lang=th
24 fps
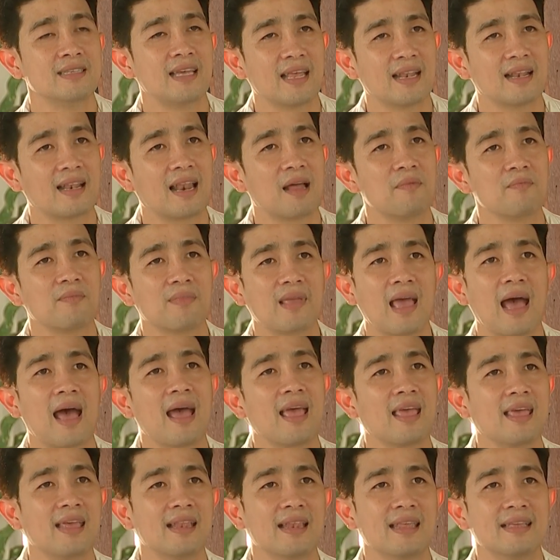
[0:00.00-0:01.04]
เช่นลำไย
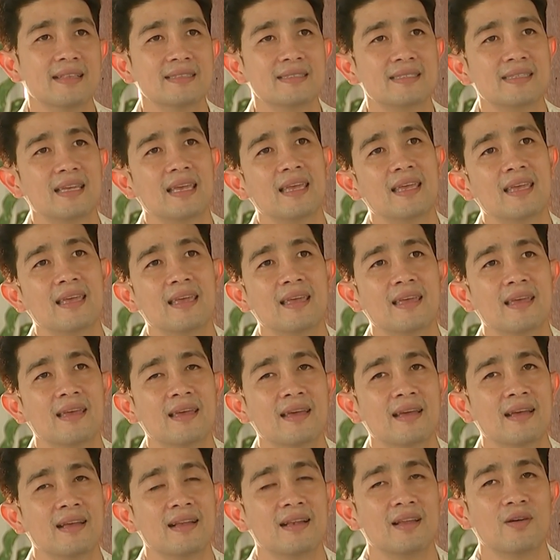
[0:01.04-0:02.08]
ลิ้นจี่
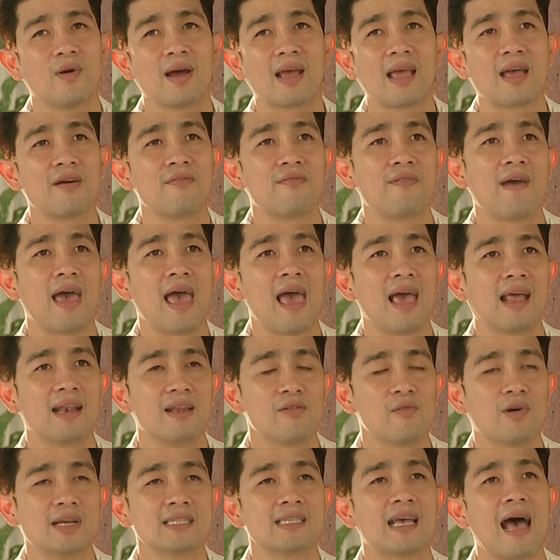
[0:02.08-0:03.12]
หรือว่ากาแฟห
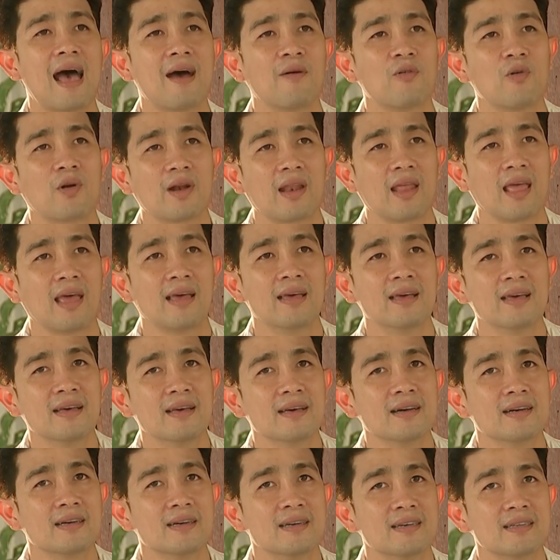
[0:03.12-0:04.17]
รือว่าชา พวกเนี้ย
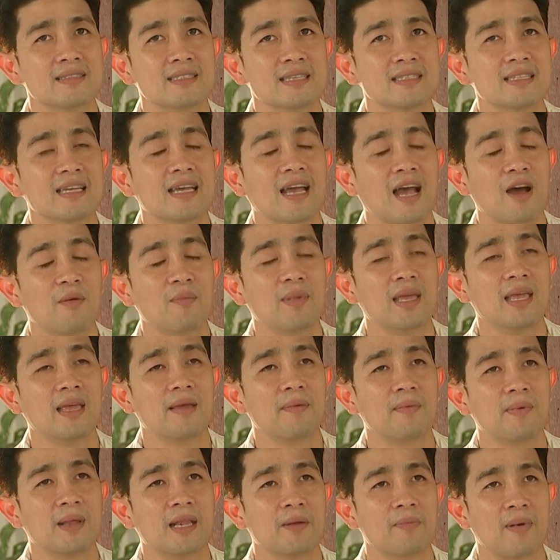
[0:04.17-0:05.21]
คือจริง ๆเขามี
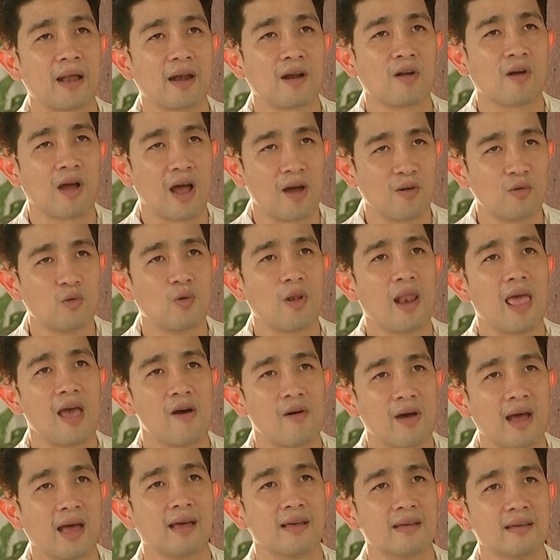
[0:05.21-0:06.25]
ผลิตภัณฑ์ของเขาอยู่แล้
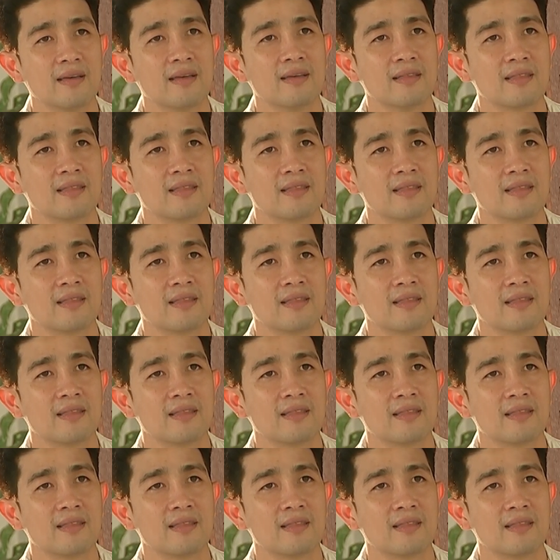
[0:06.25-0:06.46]
วฮะ